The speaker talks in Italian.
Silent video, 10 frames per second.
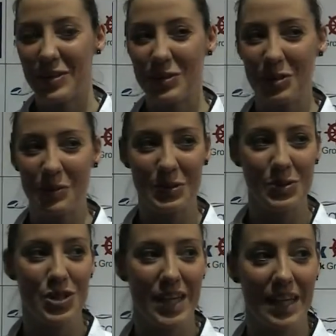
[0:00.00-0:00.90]
tutto può
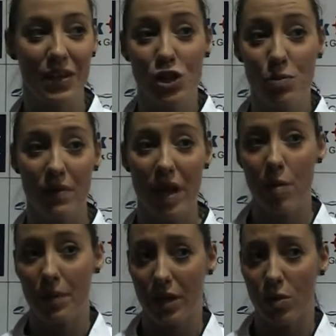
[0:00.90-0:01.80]
succedere, noi ci proviamo
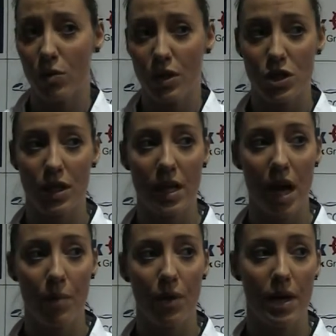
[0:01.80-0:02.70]
perché comunque ci
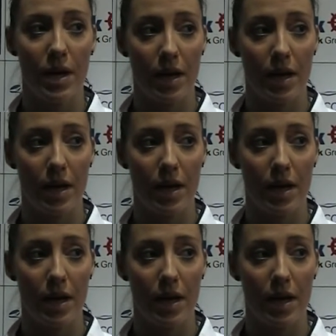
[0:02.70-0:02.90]
teniamo e